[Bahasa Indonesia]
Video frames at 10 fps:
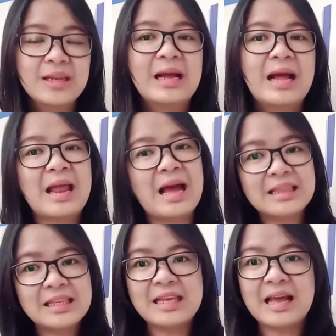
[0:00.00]
dengan
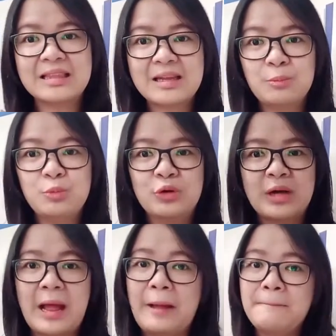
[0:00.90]
hati yang terbuka.
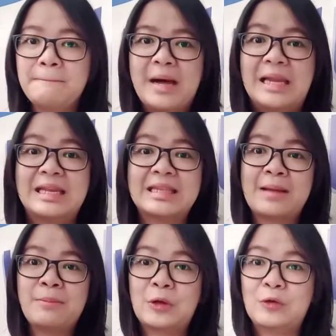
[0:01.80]
Mari
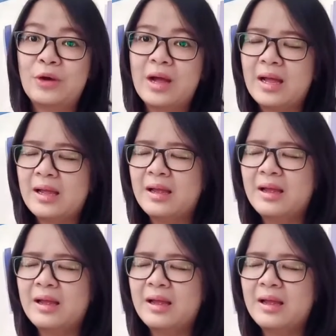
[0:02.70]
kita berdoa.